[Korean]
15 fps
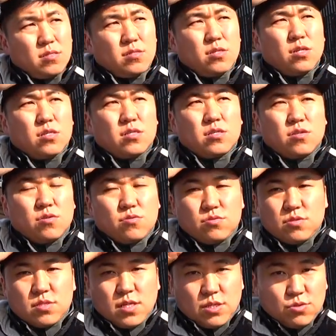저 같은
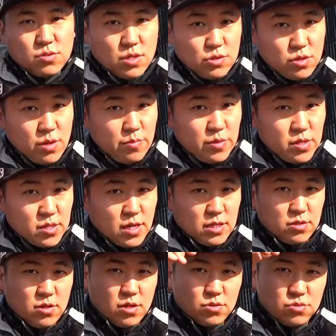경우는 자동차로 캠핑을
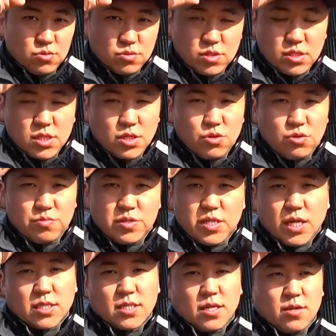가더라도 식재료를 미리
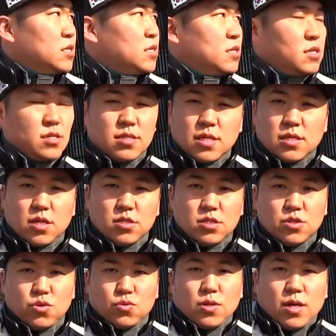안 사요 그냥 현지
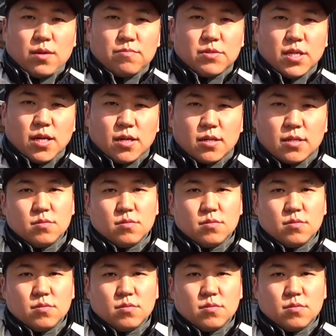조달합니다